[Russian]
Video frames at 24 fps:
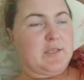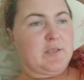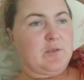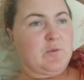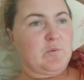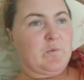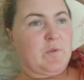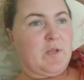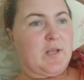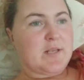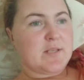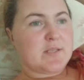И
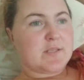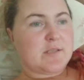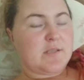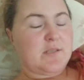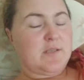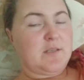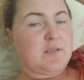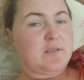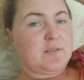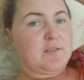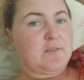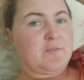у нас
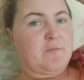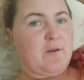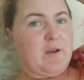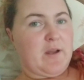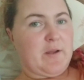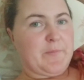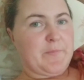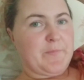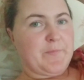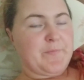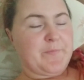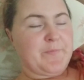их
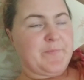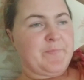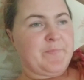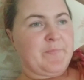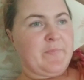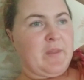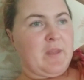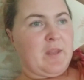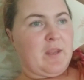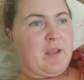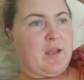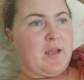два.
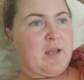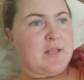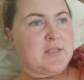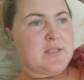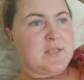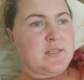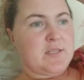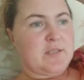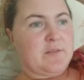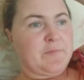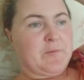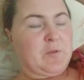
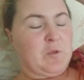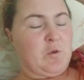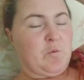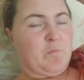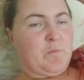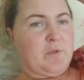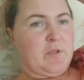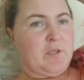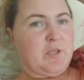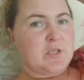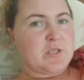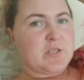Один на
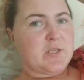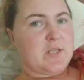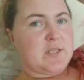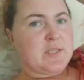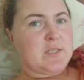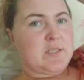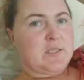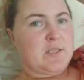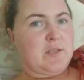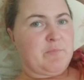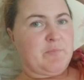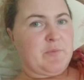втором этаже,
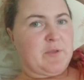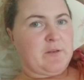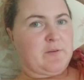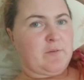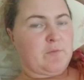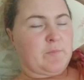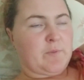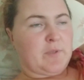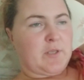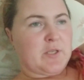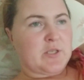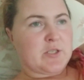один на
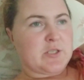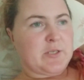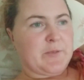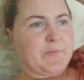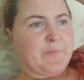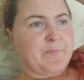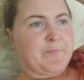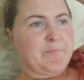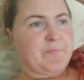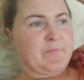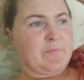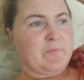первом этаже.
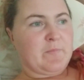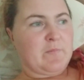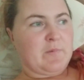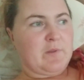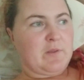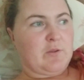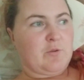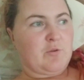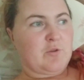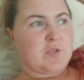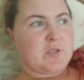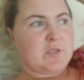
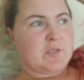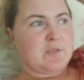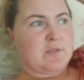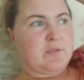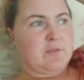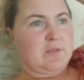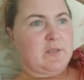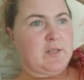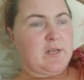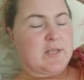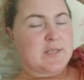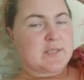То есть
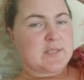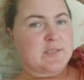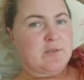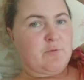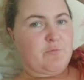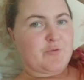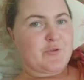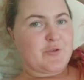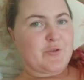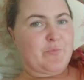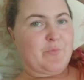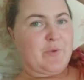красное
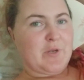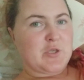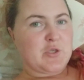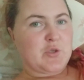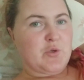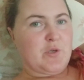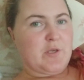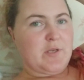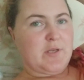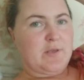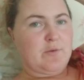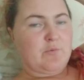очень
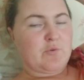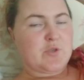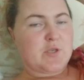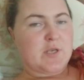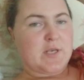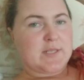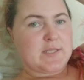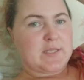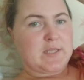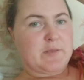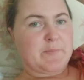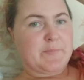большое,
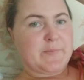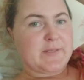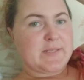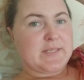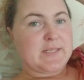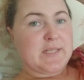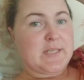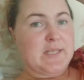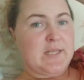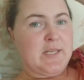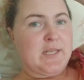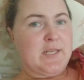участки
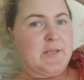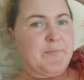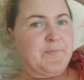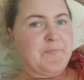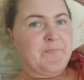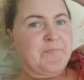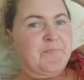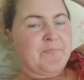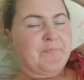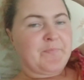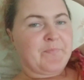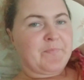поделили.
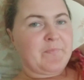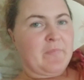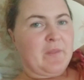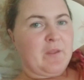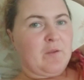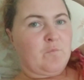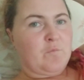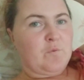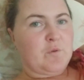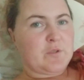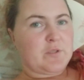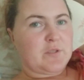
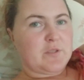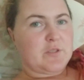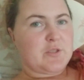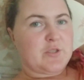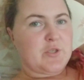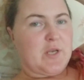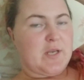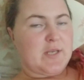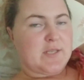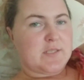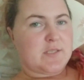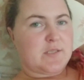Вот,
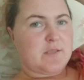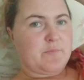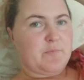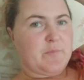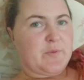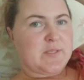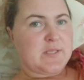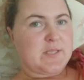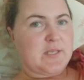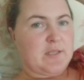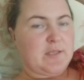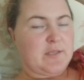часть
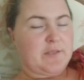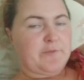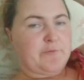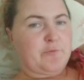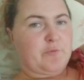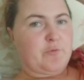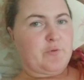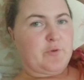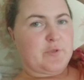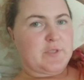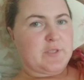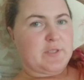пациентов
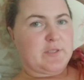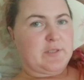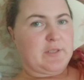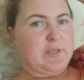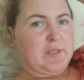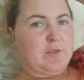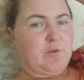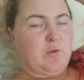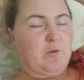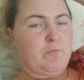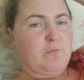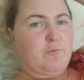ходит к
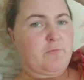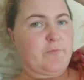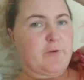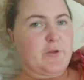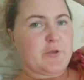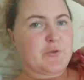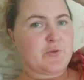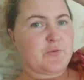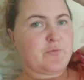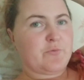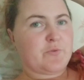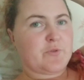одному
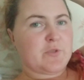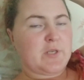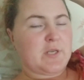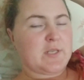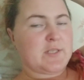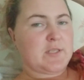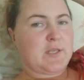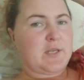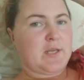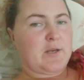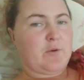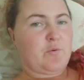врачу,
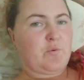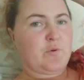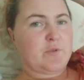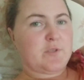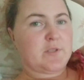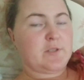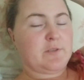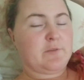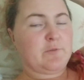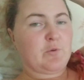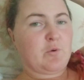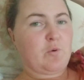часть
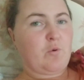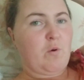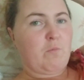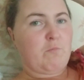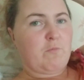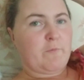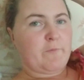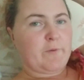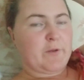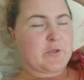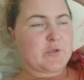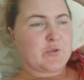ходит к
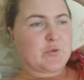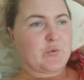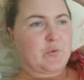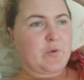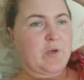другому врачу.